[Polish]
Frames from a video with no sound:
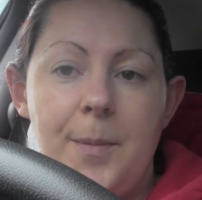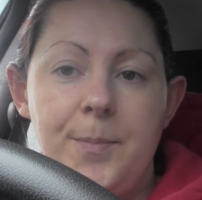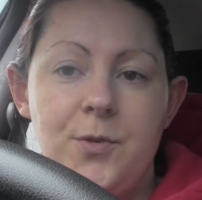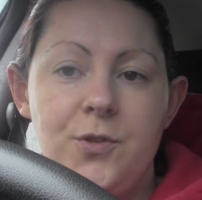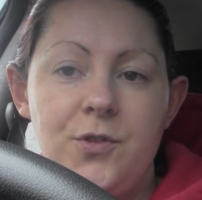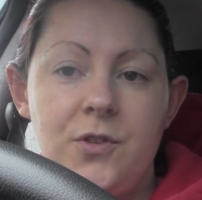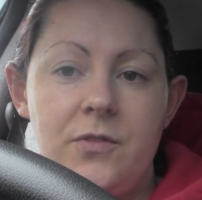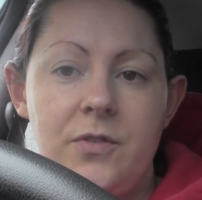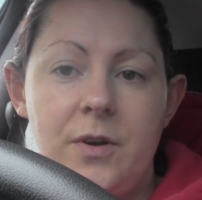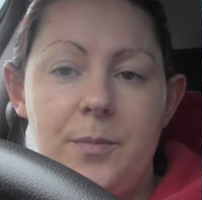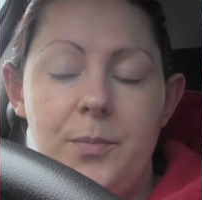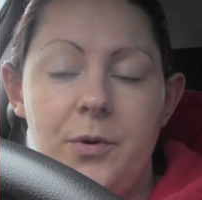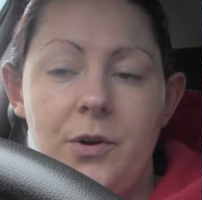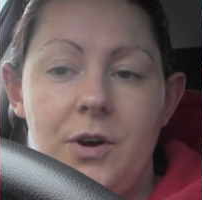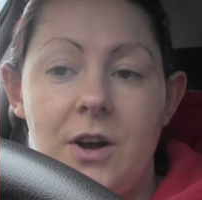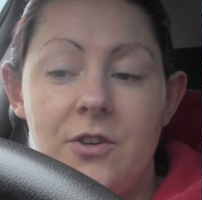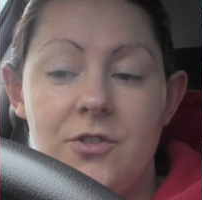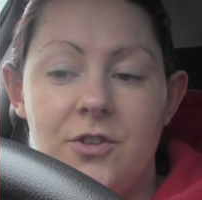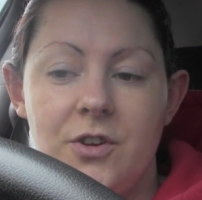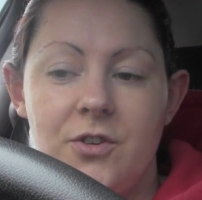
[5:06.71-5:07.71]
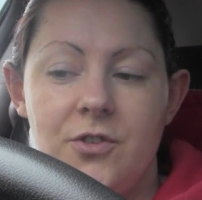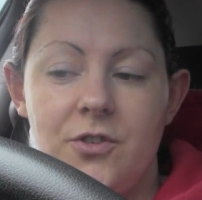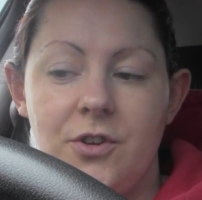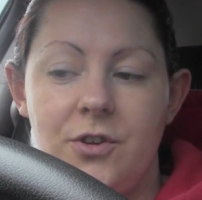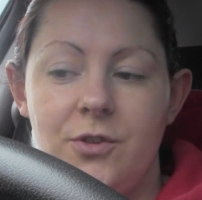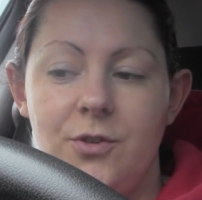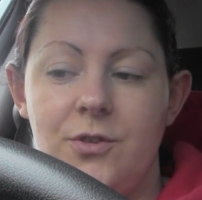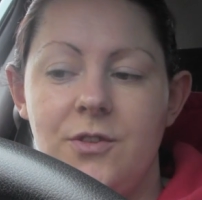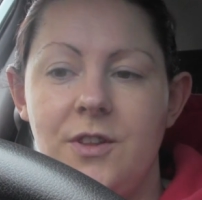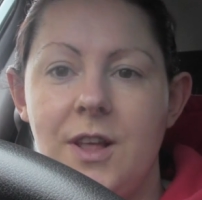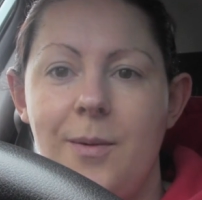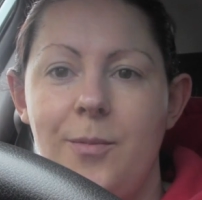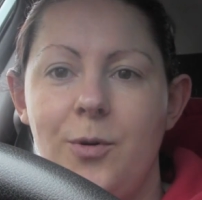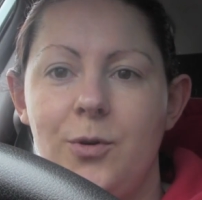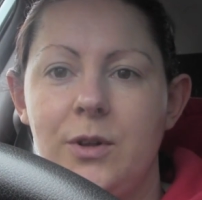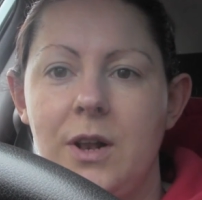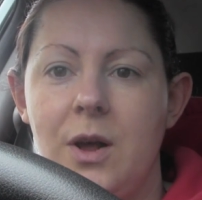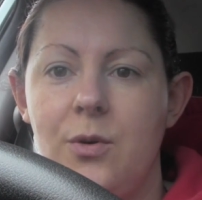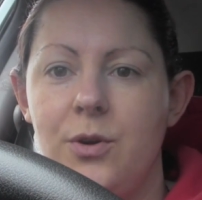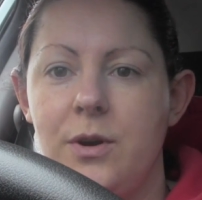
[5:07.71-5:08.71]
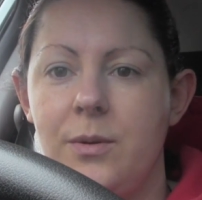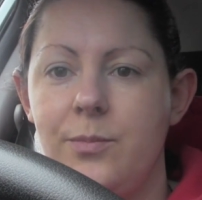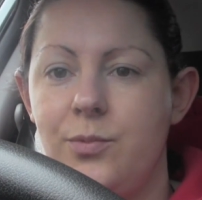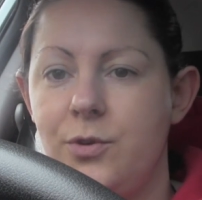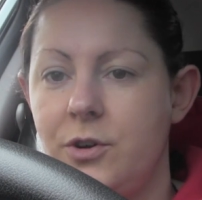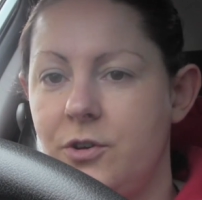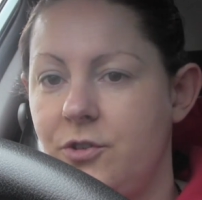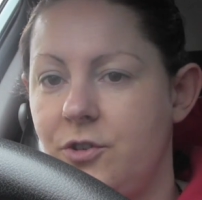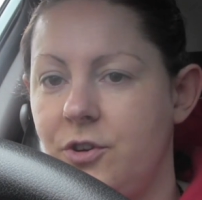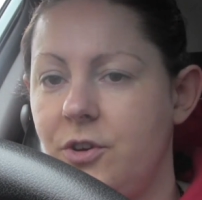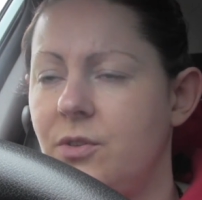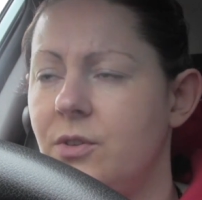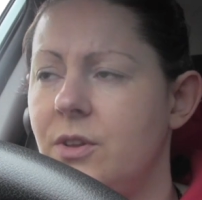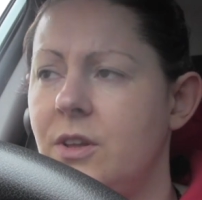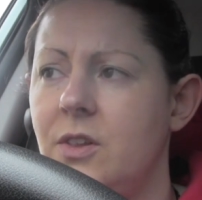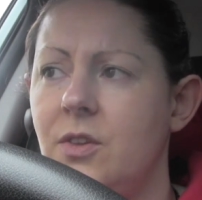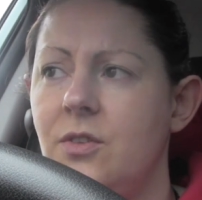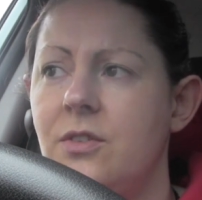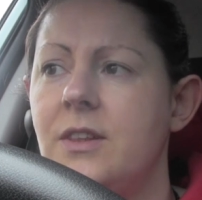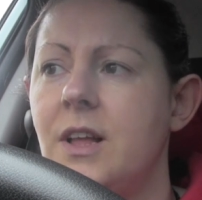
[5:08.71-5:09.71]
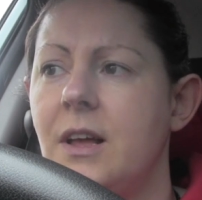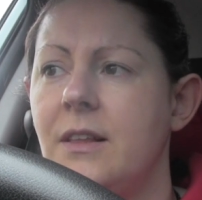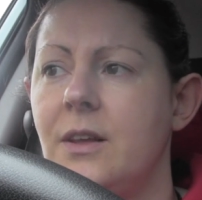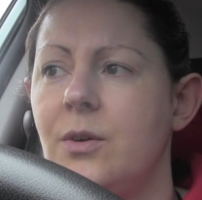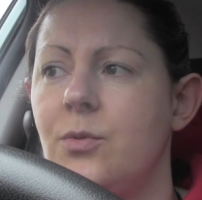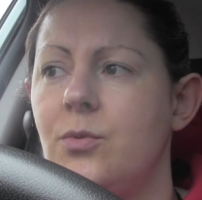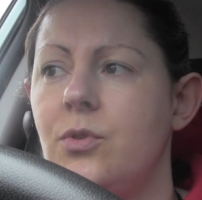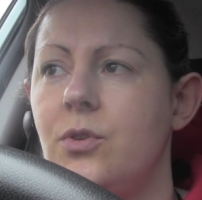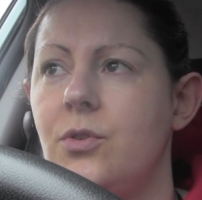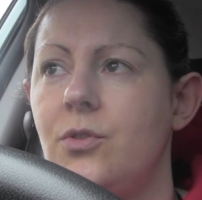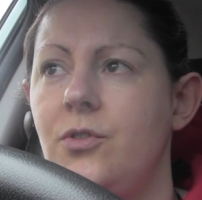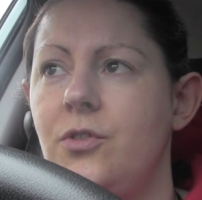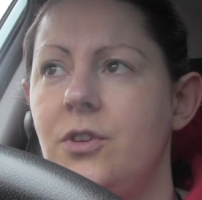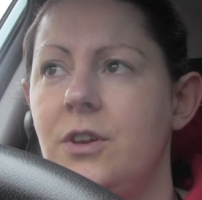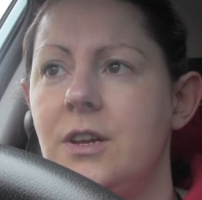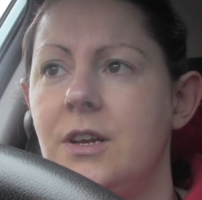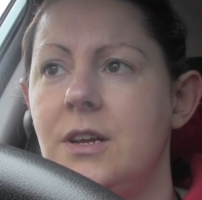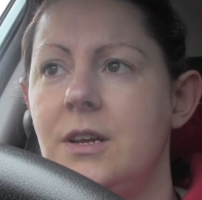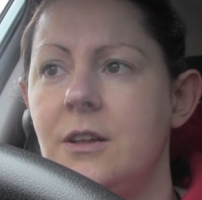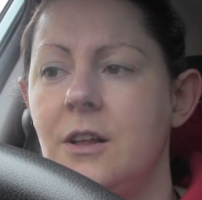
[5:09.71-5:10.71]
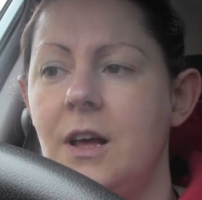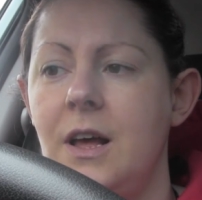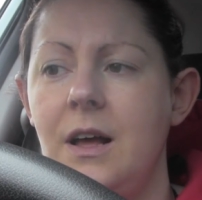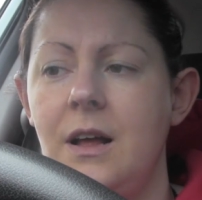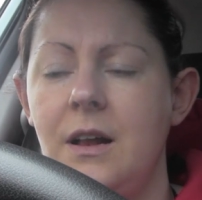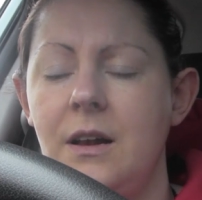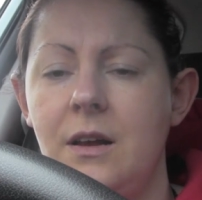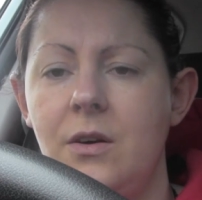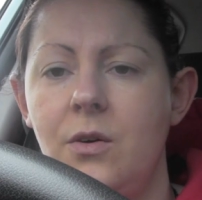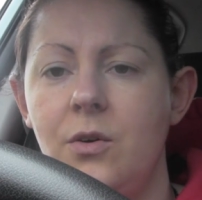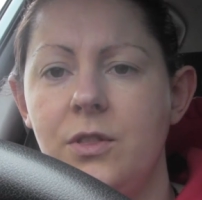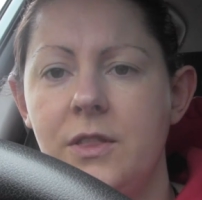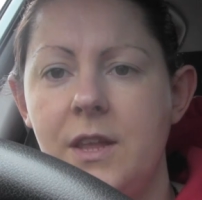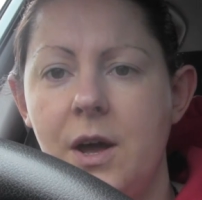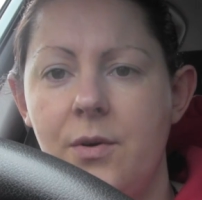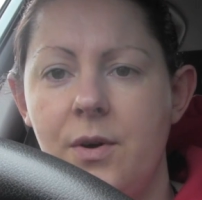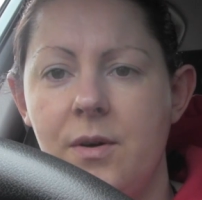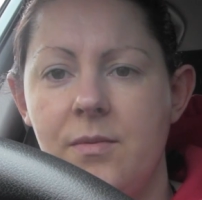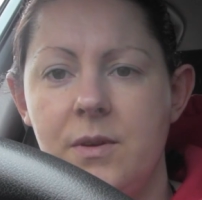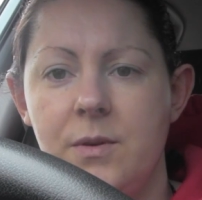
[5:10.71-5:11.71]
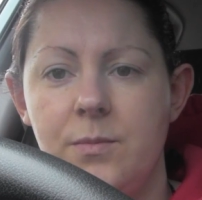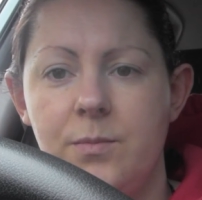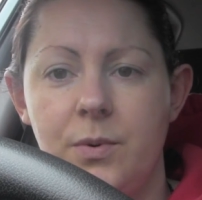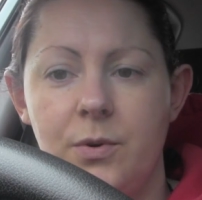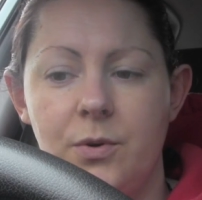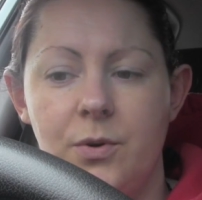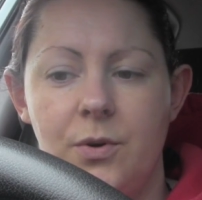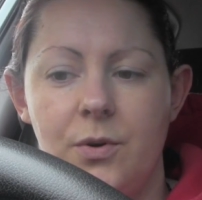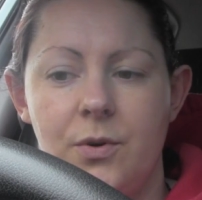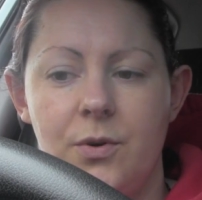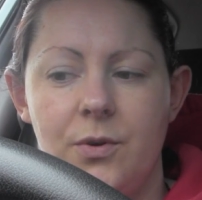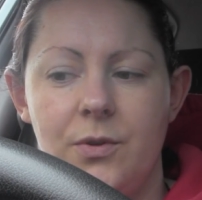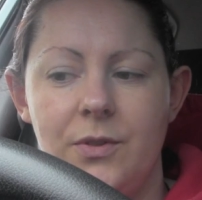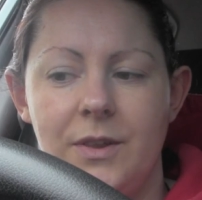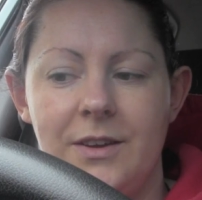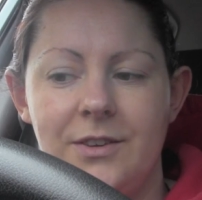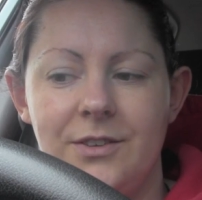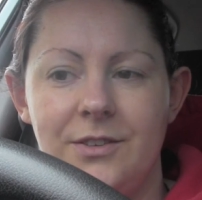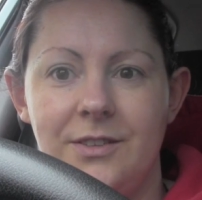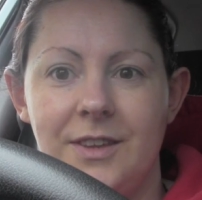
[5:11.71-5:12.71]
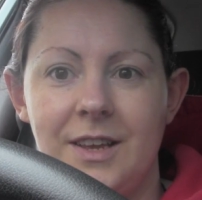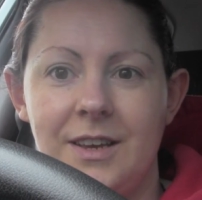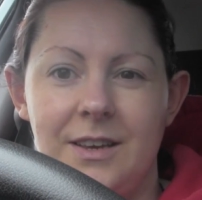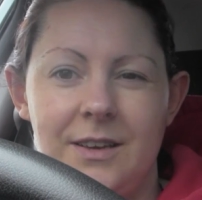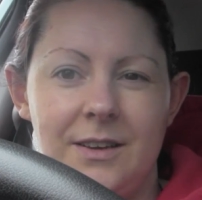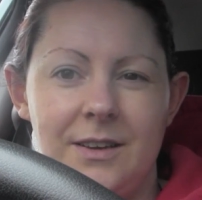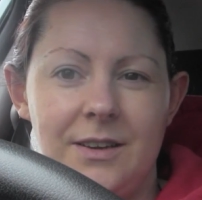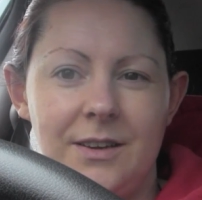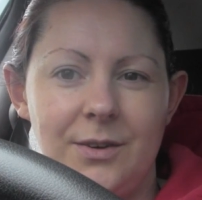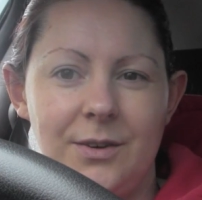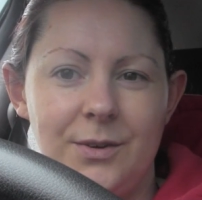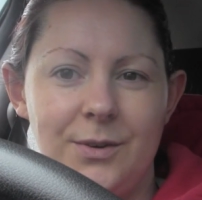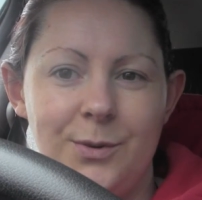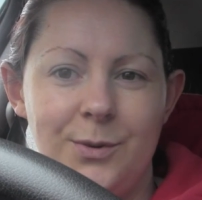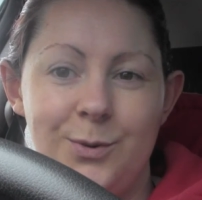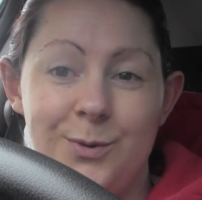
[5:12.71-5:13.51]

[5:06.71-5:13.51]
Później Wam pokażę, że dostałam od Laury błyszczyk, ona dostała na urodziny, ale oddała mi, bo ona takich e,